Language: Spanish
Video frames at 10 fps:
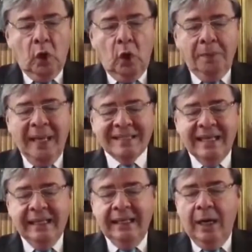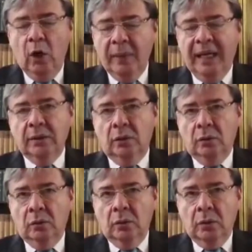Colombia seguirá
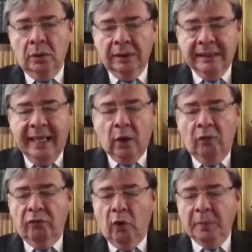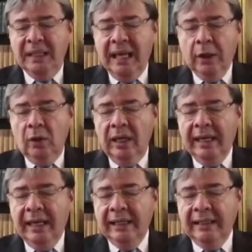obrando de conformidad con
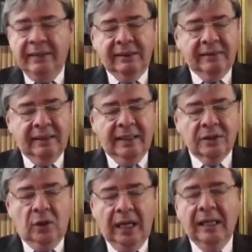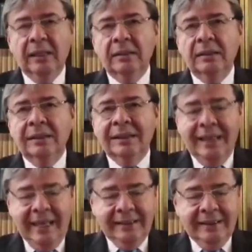la legalidad internacional
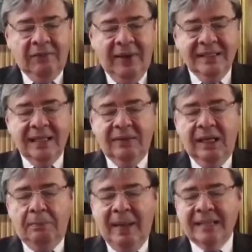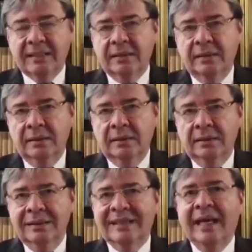en defensa de la paz,
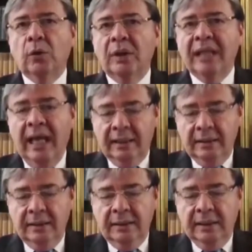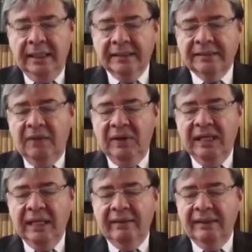seguridad y
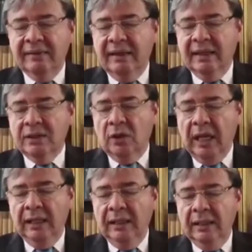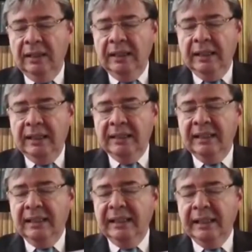estabilidad internacional y
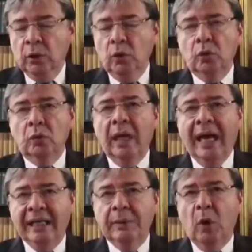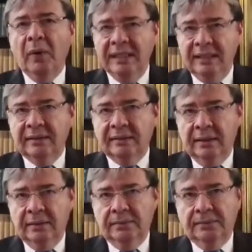sin ningún ánimo
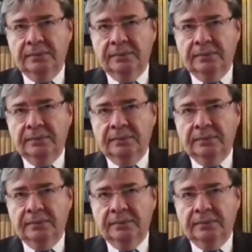belicista.